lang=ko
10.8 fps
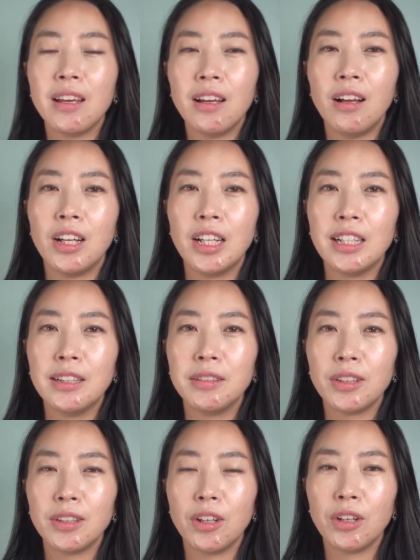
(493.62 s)
어,
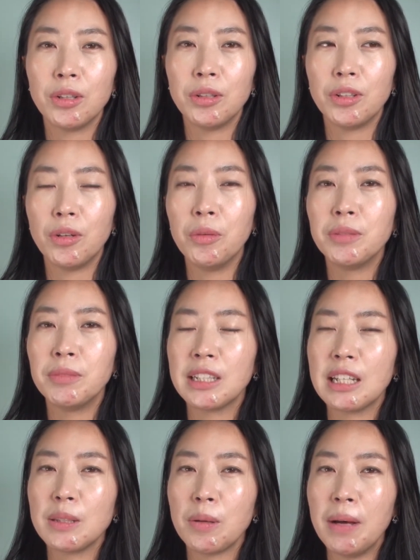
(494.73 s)
여러
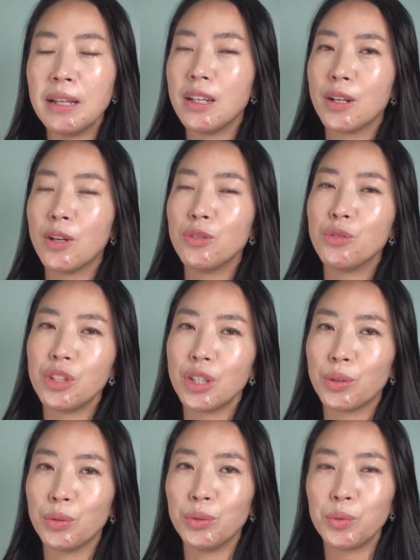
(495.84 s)
어머님들께서 많이
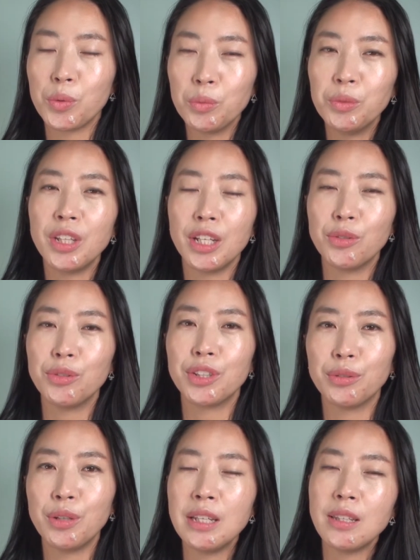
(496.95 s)
읽어주시고 또 소문
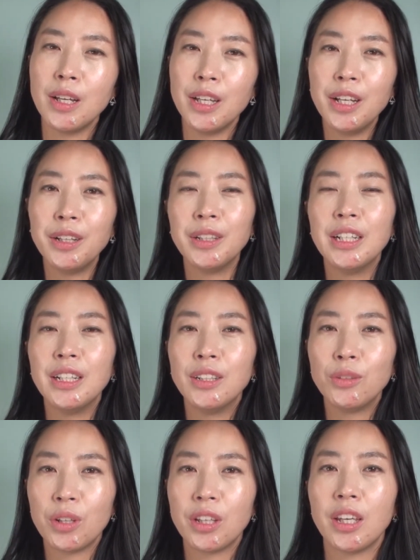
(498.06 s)
내주시고 해서요
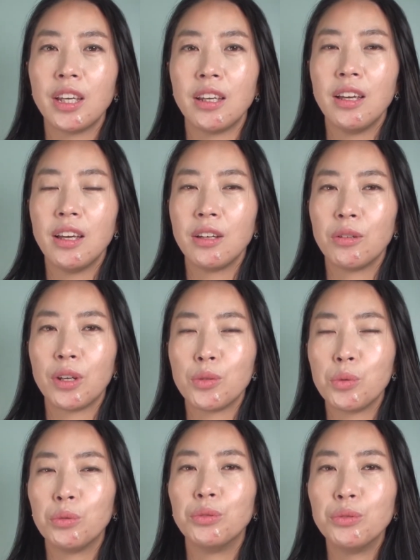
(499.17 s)
되게 이렇게
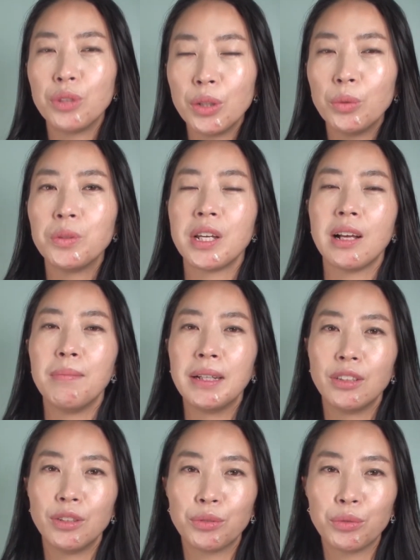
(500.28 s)
좋은 후기도 제가
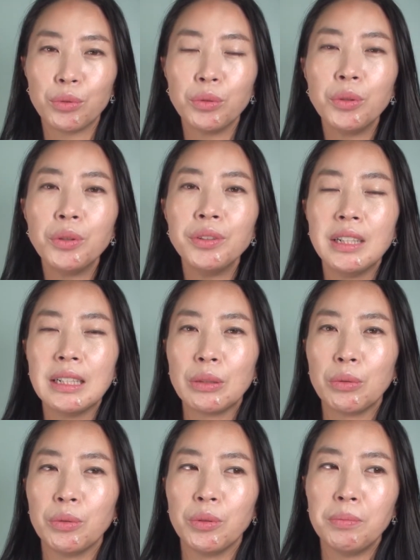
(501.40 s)
많이 듣고
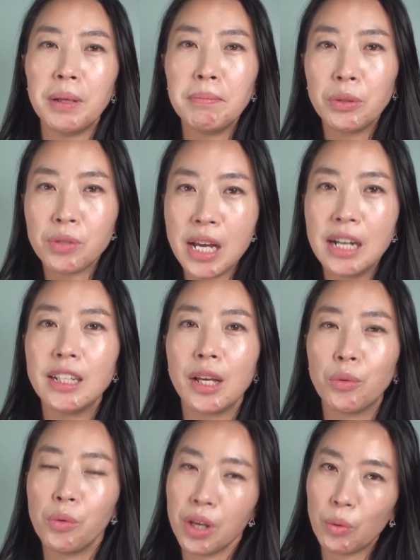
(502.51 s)
또 판매도 잘
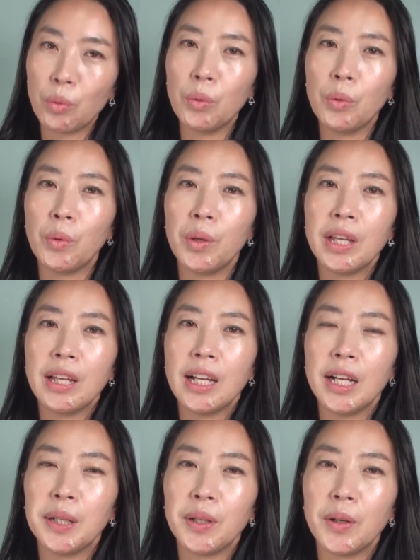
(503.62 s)
되고 있고
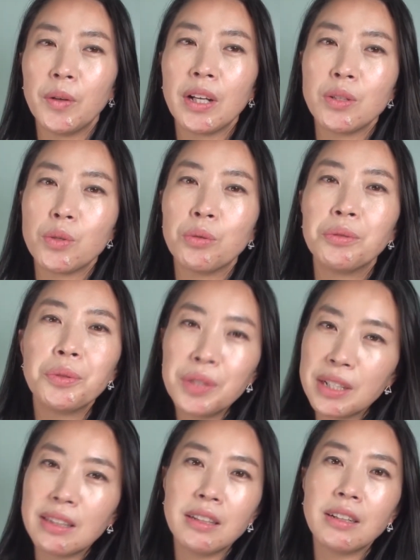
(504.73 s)
어, 여러 가지 좋은
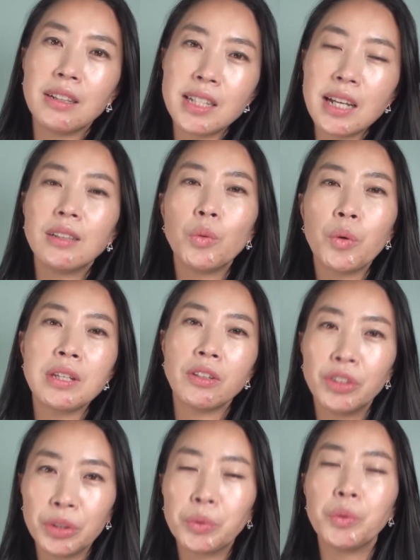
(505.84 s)
소식들을 책을 통해서
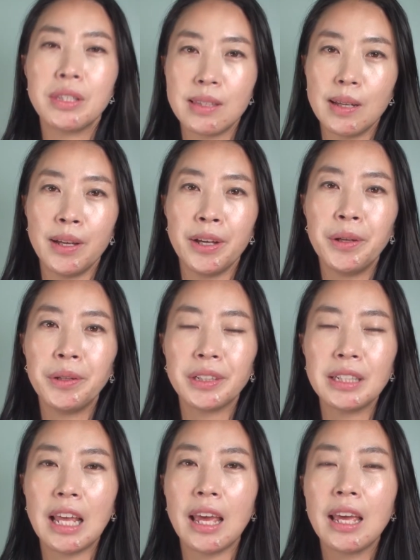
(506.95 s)
듣고 있어요.
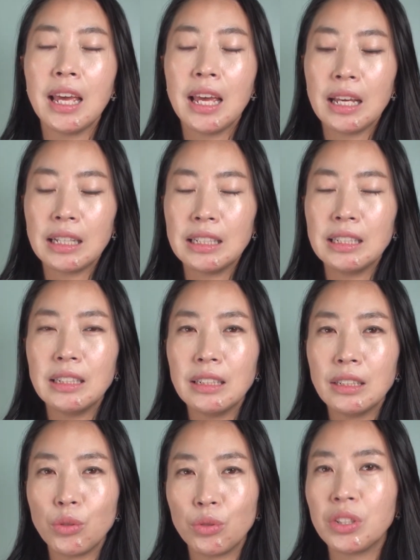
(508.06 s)
근데
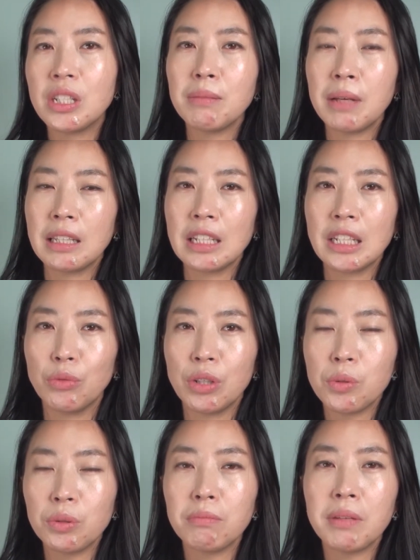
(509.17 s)
그 중심에는 우리
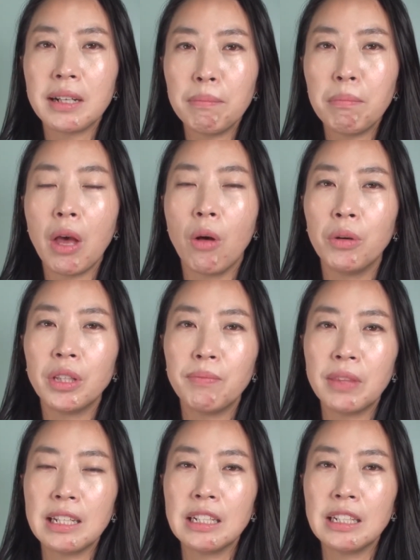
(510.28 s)
초등반 카페
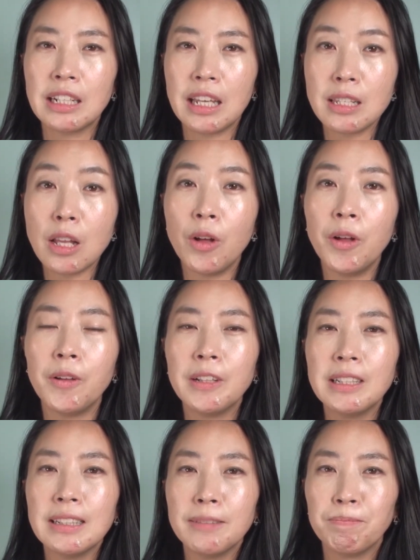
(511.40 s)
어머님들께서
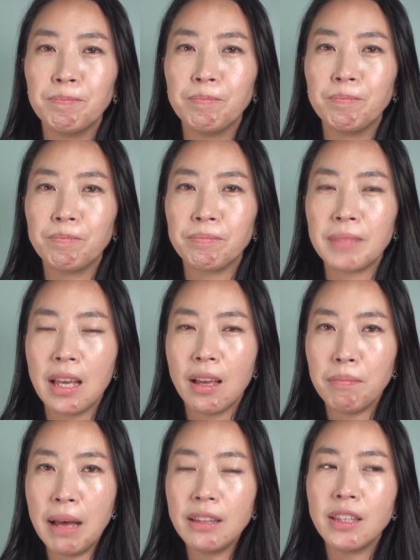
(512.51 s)
음,
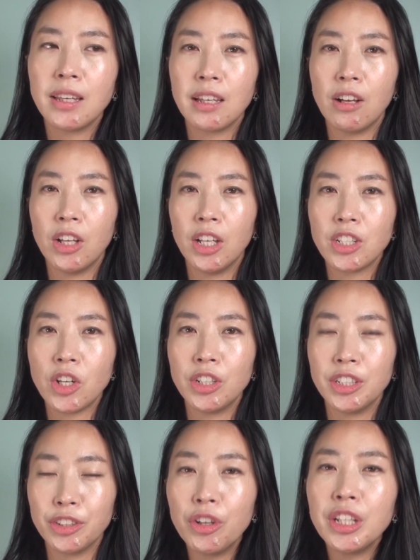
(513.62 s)
많이 어, 저를
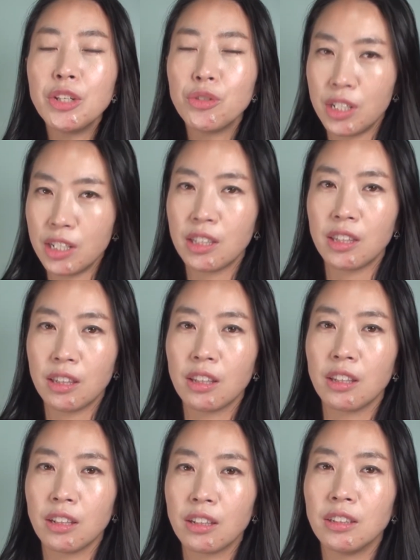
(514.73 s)
응원해
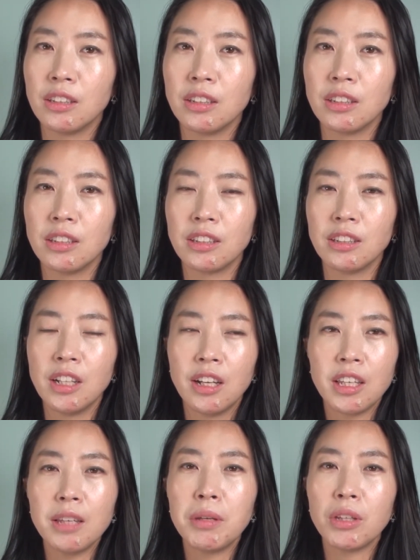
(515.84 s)
주신 그
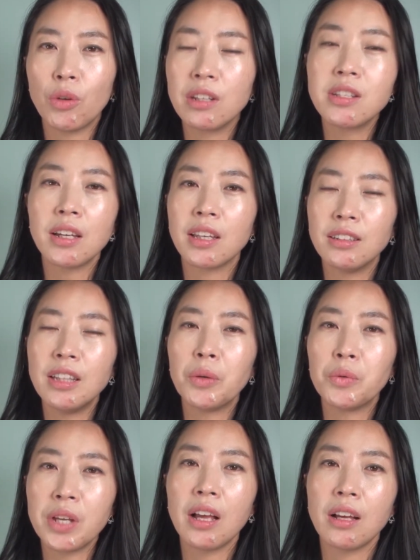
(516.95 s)
힘이 굉장히
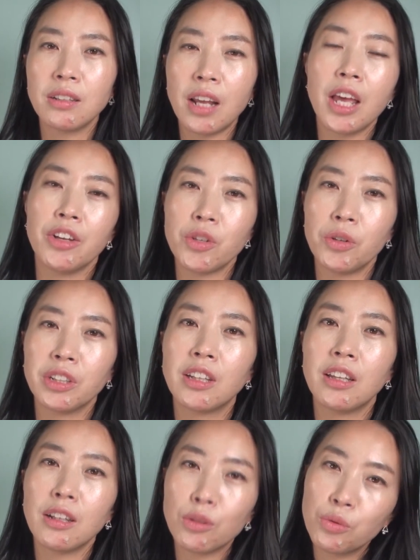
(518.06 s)
크다고 생각을 해요. 저는
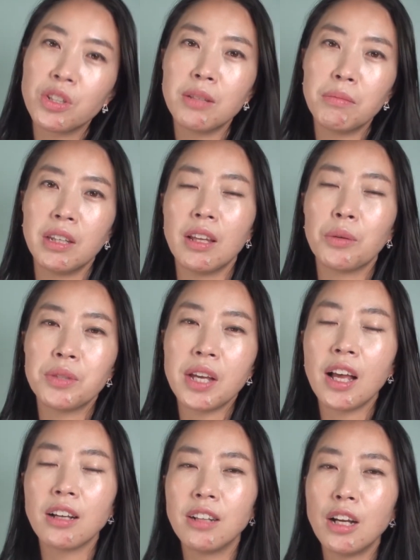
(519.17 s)
그게 딱 중심이 있다고
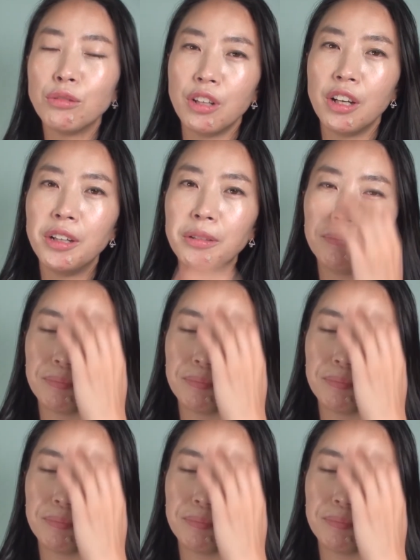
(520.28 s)
생각을 하고요.